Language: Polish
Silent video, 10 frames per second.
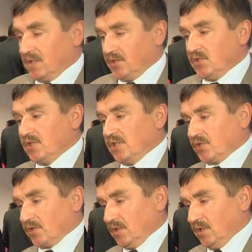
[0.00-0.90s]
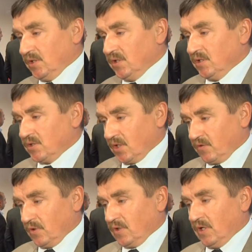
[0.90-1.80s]
Kiedyś Leszczyny i
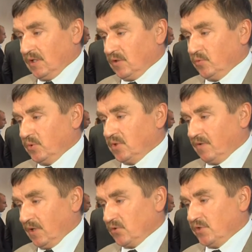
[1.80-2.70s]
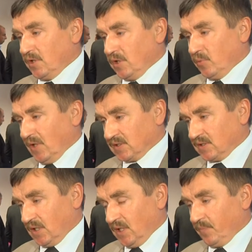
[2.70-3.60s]
Czerwionka to były dwa oddzielne
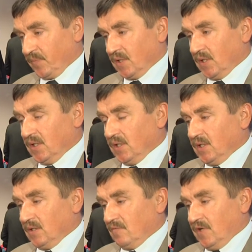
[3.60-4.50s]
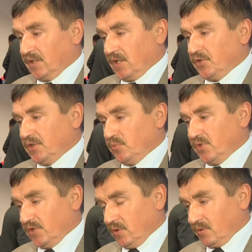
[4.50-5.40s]
miasta. W latach
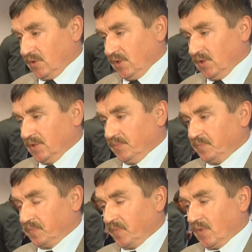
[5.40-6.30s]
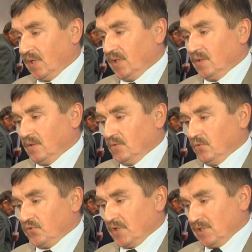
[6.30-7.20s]
70.
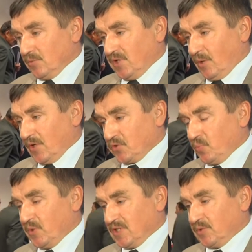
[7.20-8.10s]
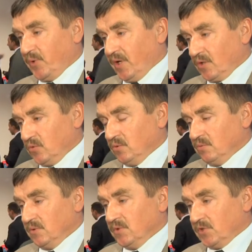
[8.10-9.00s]
ówczesnym działaczom PZPR-u
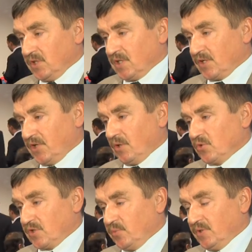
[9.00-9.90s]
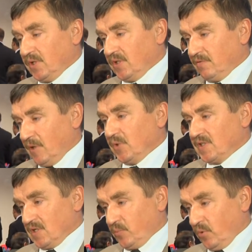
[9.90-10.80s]
się zachciało, żeby te dwa
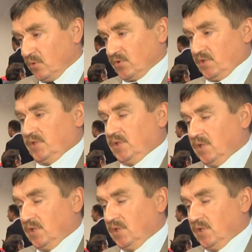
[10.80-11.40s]
miasta połączyć.